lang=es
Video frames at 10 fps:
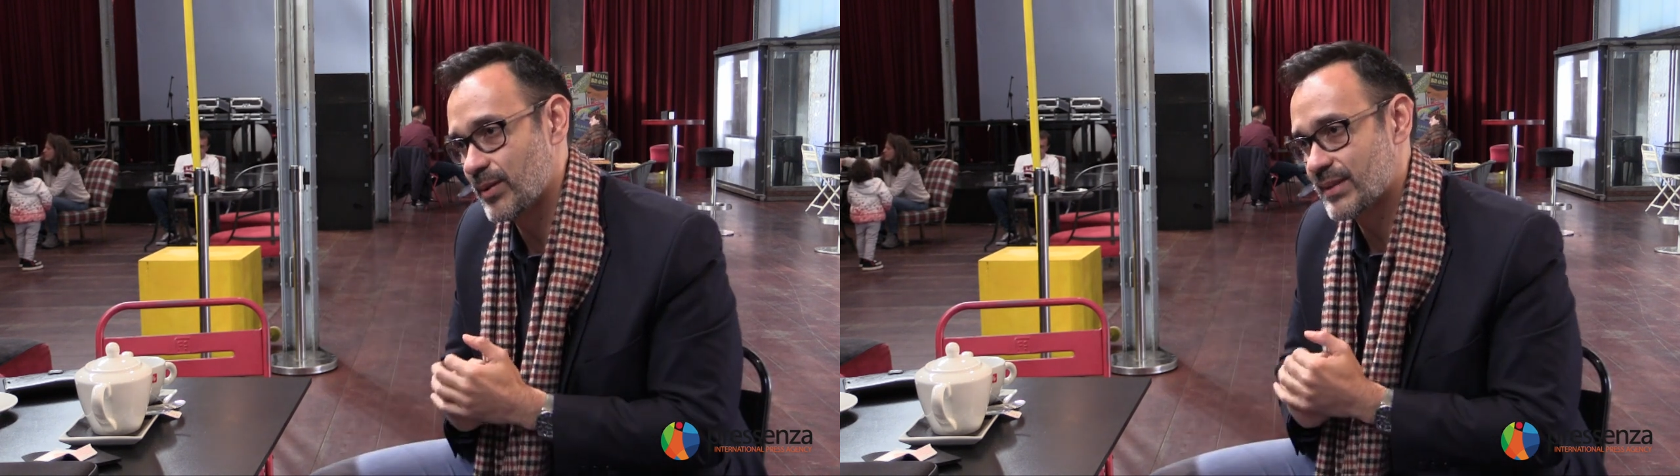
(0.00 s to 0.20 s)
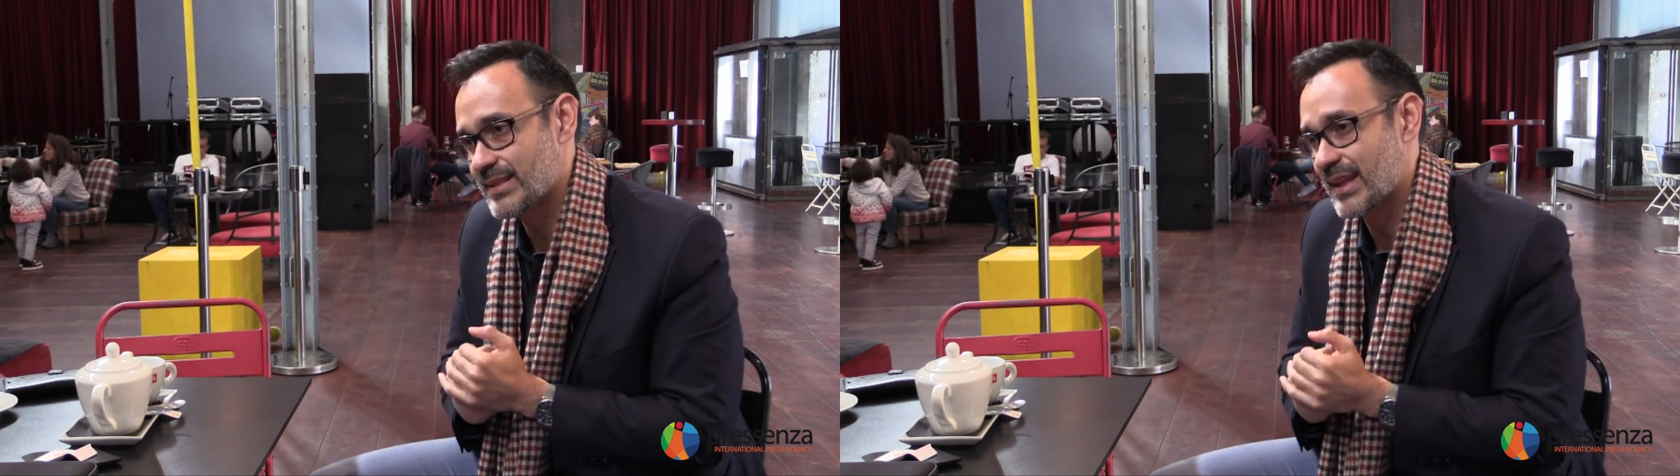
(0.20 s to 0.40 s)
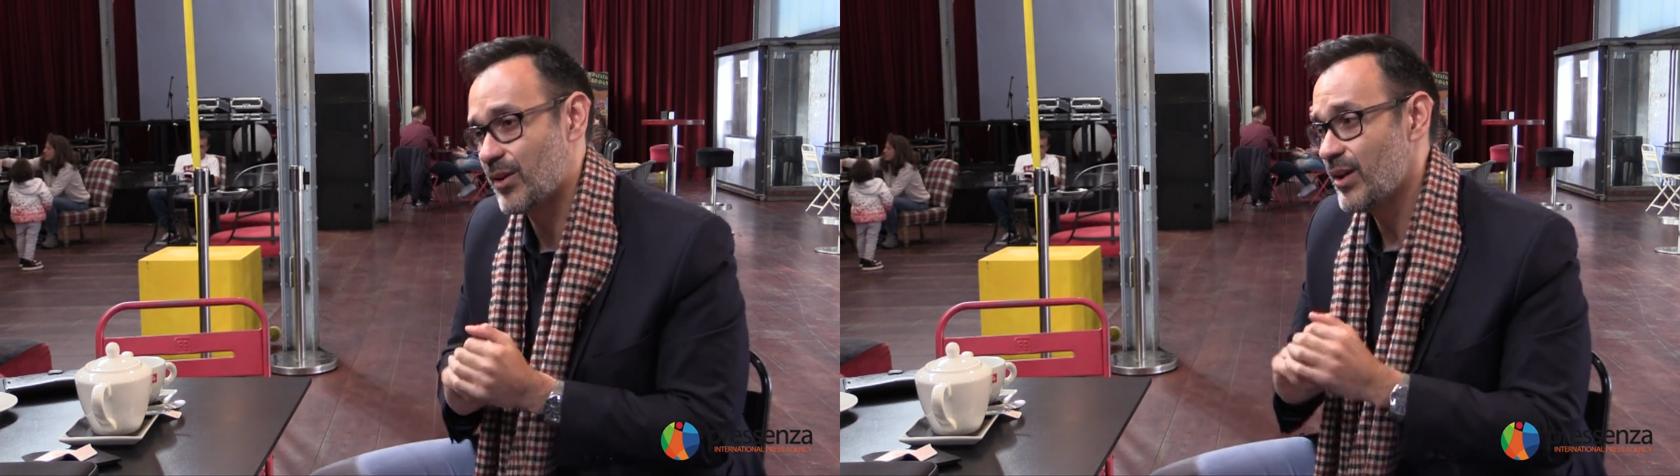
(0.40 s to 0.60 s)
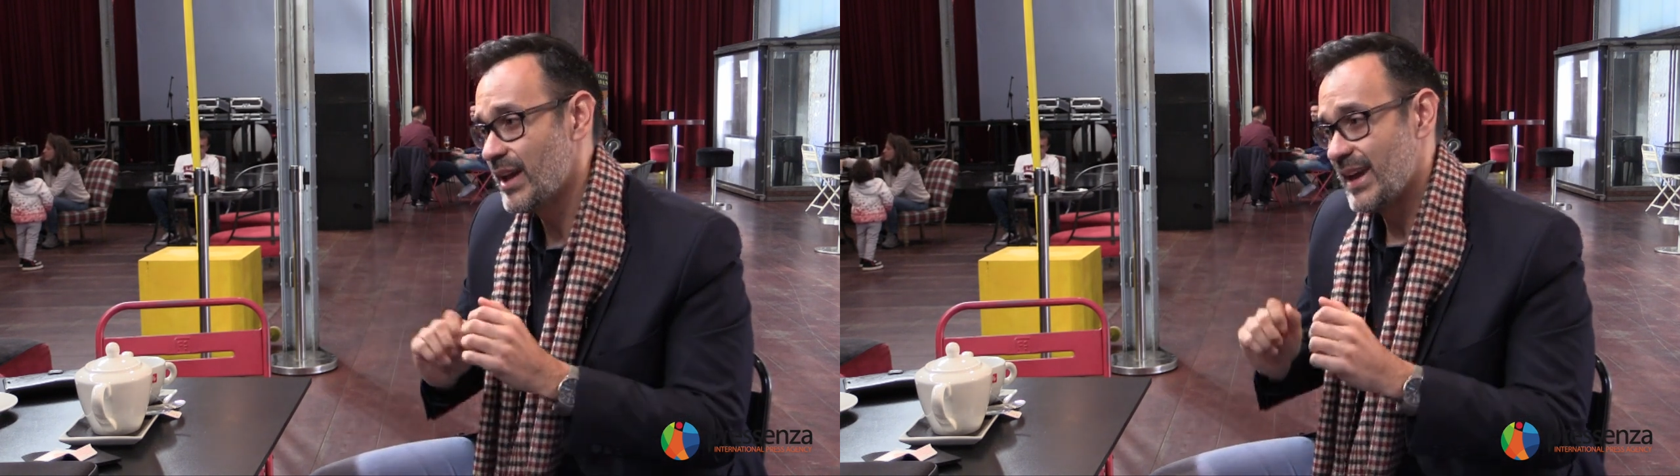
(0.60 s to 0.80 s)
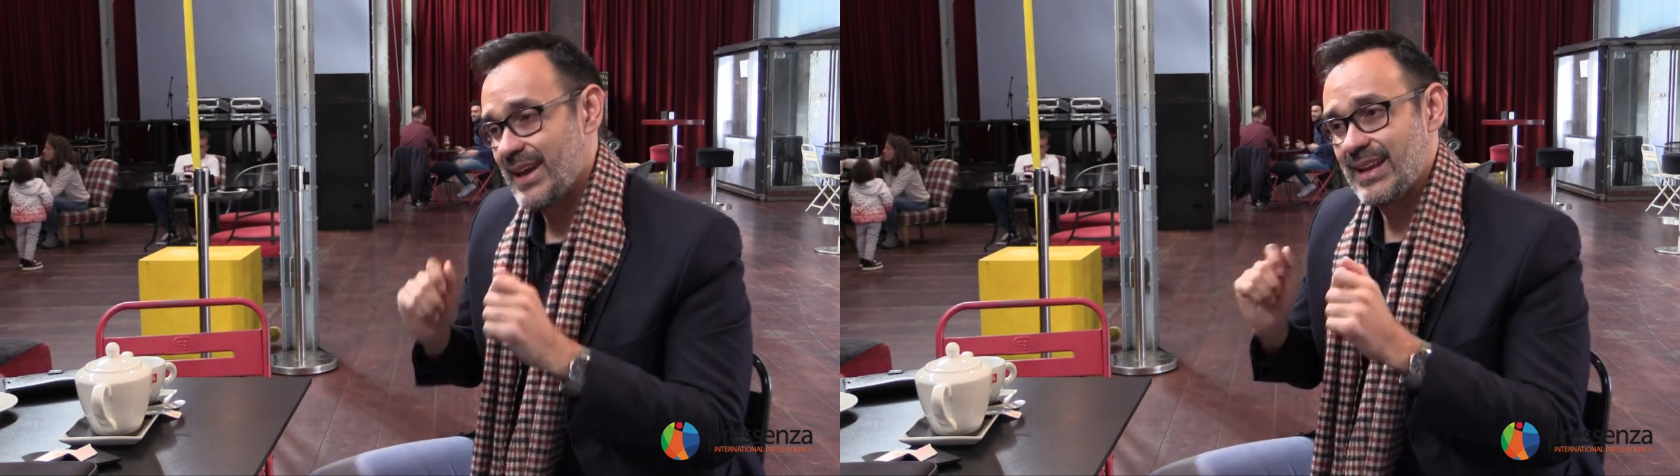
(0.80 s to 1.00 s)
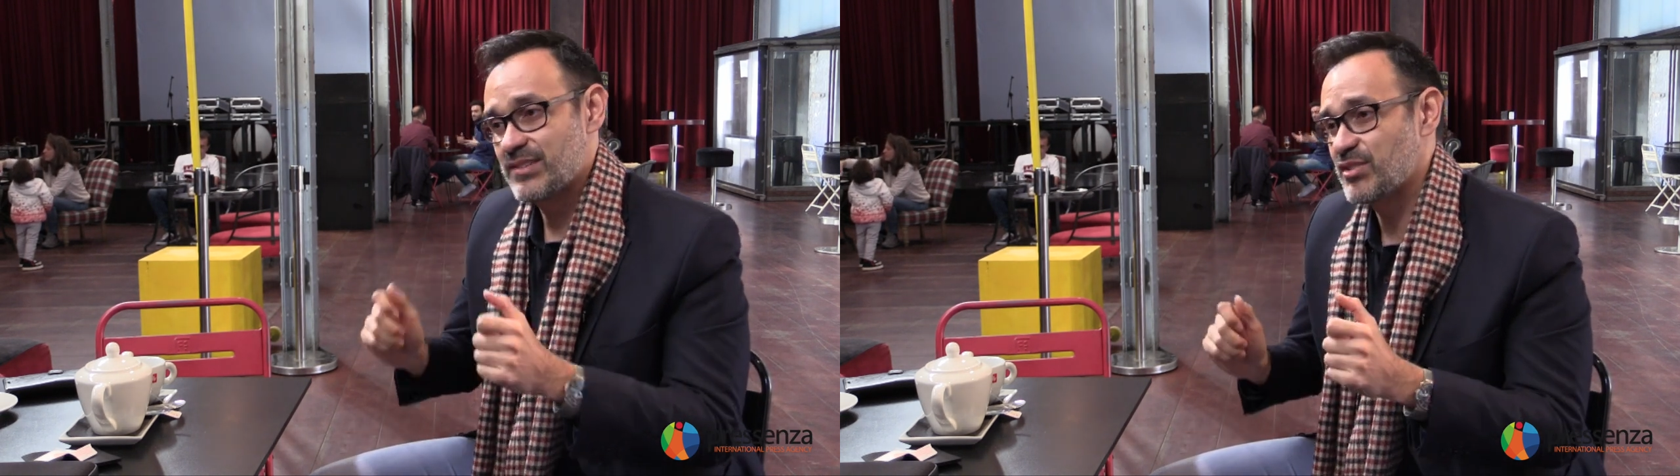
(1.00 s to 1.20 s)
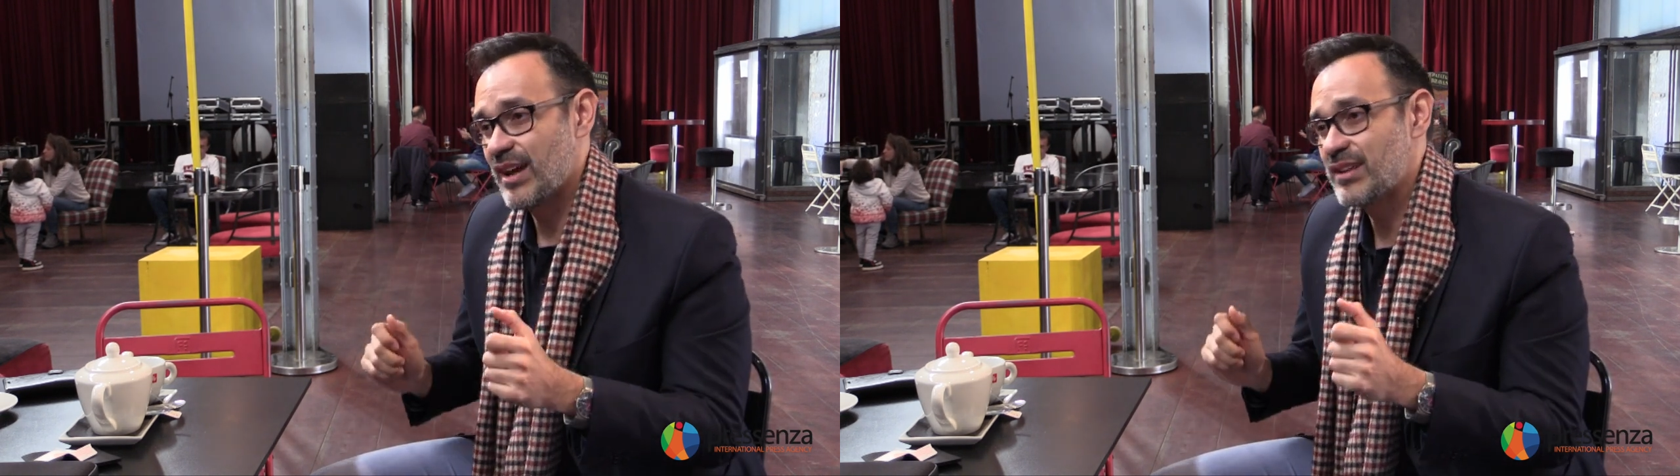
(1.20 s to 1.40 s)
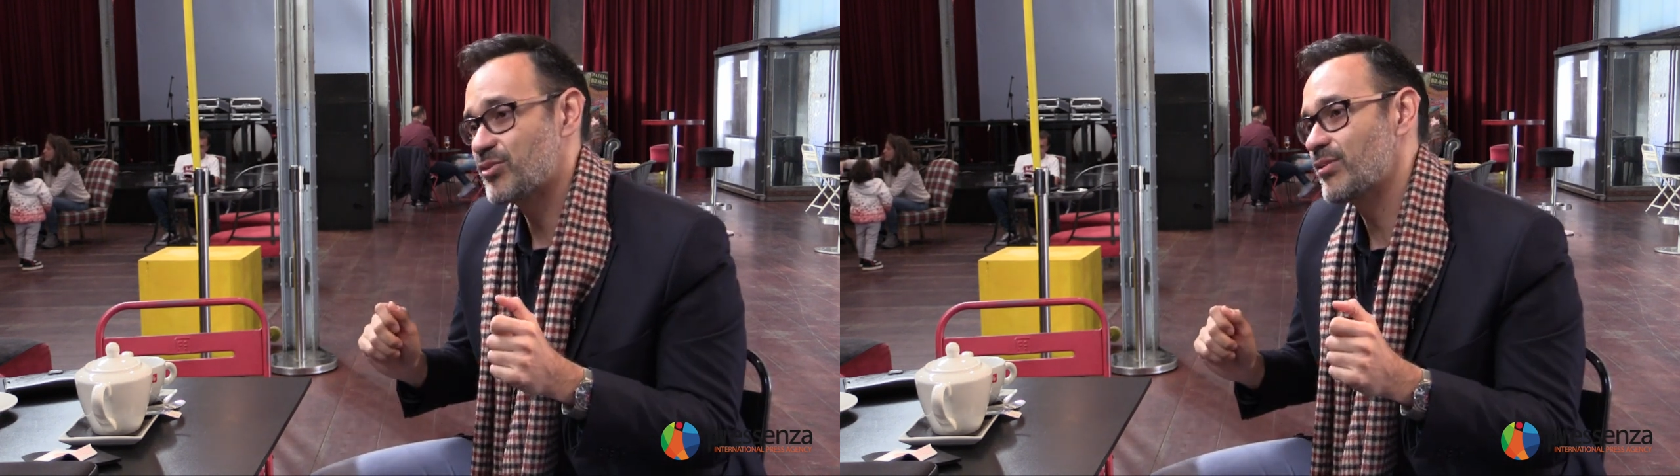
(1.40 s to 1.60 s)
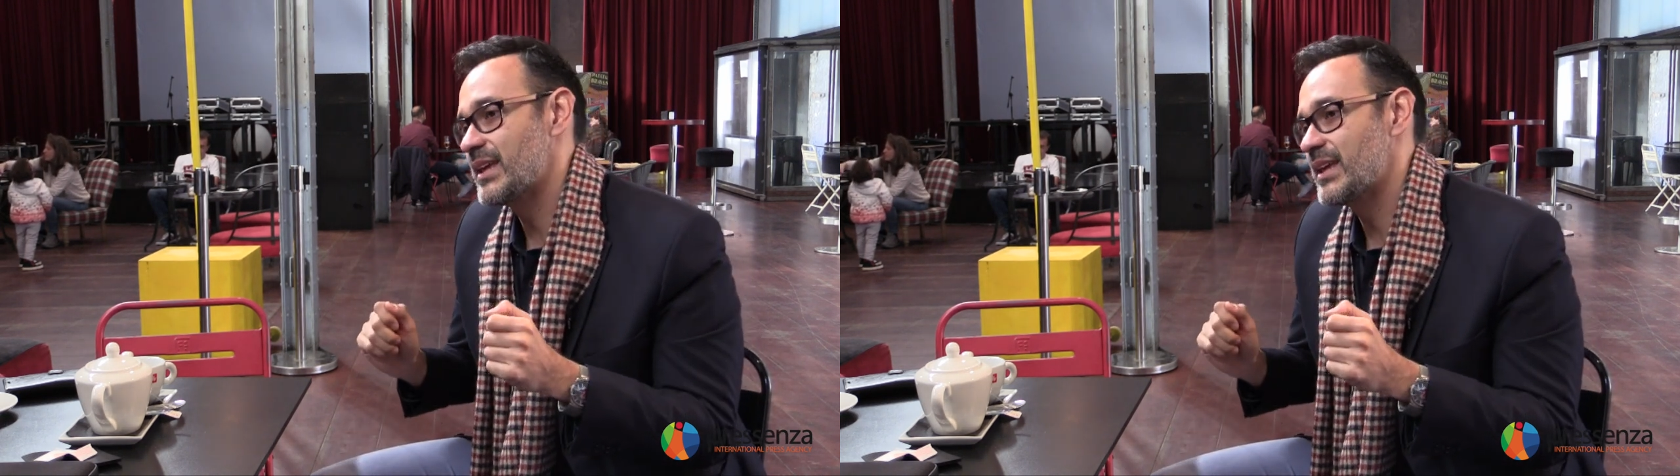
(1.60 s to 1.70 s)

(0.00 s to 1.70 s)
de un tratado. Y las ciudades son